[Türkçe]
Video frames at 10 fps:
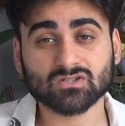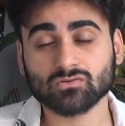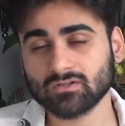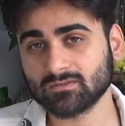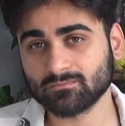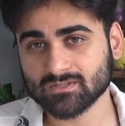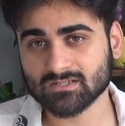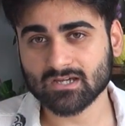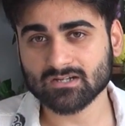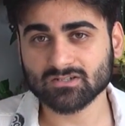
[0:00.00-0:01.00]
son
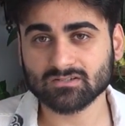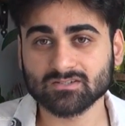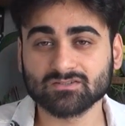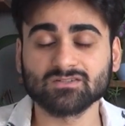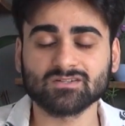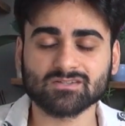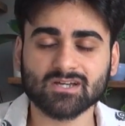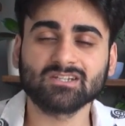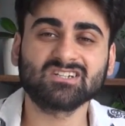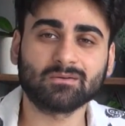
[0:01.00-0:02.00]
adımımızı gerçekleştireceğiz.
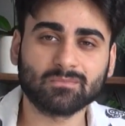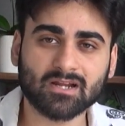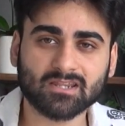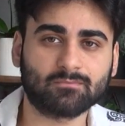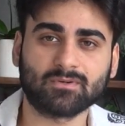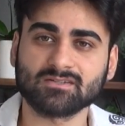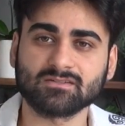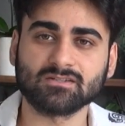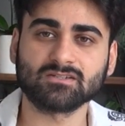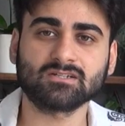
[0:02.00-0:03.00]
Yani RAM'lerden
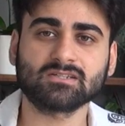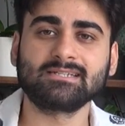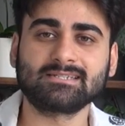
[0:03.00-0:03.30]
bahsedeceğiz.